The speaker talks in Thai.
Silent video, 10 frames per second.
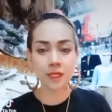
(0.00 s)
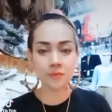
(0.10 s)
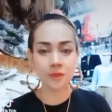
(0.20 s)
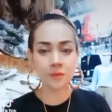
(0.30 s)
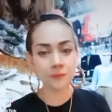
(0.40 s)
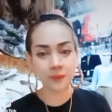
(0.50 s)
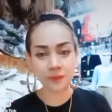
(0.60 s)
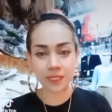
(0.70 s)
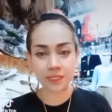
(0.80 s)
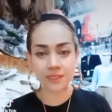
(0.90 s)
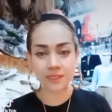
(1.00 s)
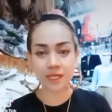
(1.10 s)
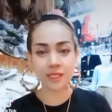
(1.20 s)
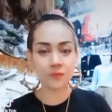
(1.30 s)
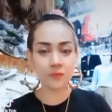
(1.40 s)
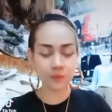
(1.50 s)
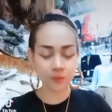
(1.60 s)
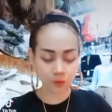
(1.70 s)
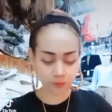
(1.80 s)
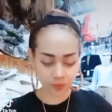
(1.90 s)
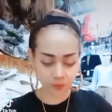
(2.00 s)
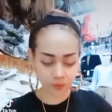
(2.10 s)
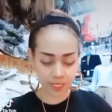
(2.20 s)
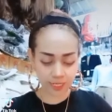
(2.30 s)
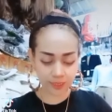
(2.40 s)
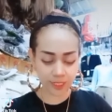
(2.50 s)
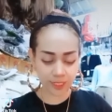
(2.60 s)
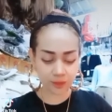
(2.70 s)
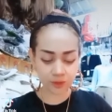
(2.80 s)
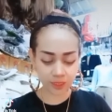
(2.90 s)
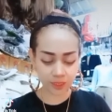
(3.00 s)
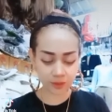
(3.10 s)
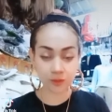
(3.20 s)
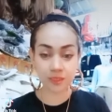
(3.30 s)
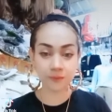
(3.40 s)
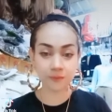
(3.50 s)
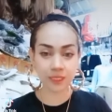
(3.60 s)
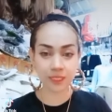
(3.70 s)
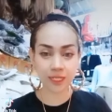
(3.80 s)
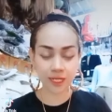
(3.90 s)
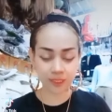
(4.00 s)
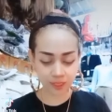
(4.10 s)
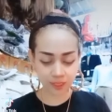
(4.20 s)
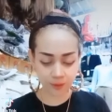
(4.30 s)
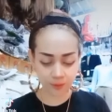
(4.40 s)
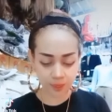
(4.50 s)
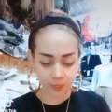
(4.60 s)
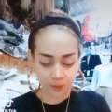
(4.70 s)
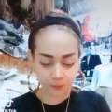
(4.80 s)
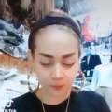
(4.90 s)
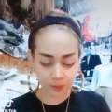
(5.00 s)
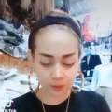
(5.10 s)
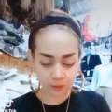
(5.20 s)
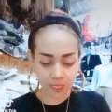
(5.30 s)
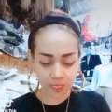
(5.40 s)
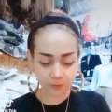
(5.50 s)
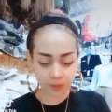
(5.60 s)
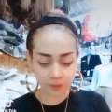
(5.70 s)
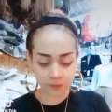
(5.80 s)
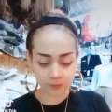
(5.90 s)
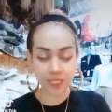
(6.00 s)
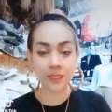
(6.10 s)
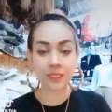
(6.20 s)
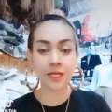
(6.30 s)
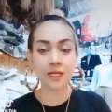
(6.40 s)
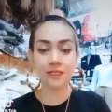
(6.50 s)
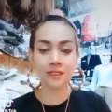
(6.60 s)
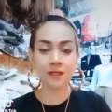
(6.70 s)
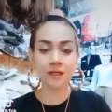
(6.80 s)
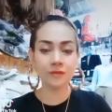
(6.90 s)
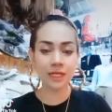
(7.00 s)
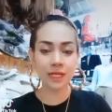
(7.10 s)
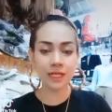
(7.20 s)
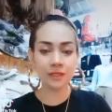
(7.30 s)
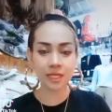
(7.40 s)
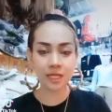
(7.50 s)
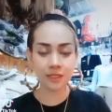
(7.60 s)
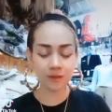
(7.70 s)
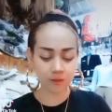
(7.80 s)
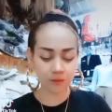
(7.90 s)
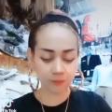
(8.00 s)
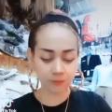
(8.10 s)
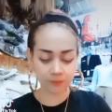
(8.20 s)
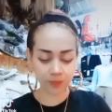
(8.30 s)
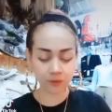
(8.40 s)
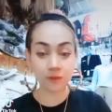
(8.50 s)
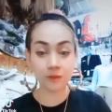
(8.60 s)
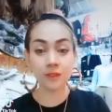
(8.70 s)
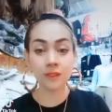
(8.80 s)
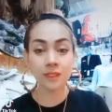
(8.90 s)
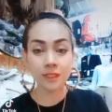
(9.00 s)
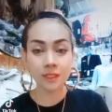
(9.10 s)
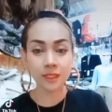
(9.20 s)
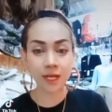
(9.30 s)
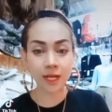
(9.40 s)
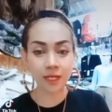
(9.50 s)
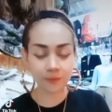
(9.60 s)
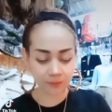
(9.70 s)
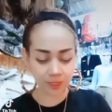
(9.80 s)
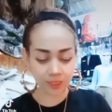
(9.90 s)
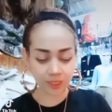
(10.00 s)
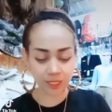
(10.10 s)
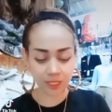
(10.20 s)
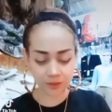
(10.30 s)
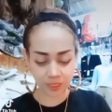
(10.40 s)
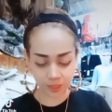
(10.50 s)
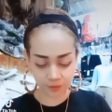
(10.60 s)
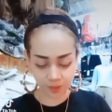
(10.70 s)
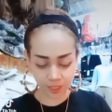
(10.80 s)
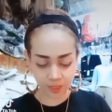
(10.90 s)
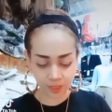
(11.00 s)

ค่ะพี่ป๊อปเปิลมาใส่วิกผมให้ดูกันนะคะ รุ่นนี้เนาะจะเป็นงานที่แบบเป็นหน้ามาบ๊อบสั้นค่ะ ก็เวลาเราใส่เนาะเราก็ปรับตะขอด้านหลังแบบนี้นะคะ เราจะเห็นว่า